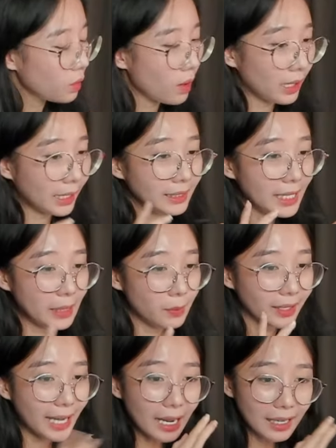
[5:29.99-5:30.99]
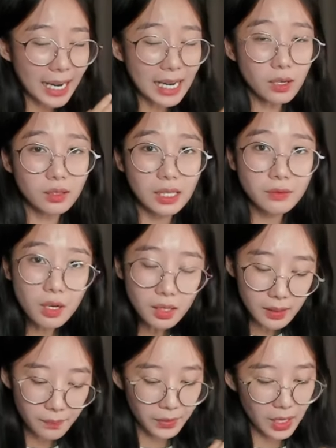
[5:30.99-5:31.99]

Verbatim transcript: hoặc là cái dây mà cắt cái rồi người ta vứt á.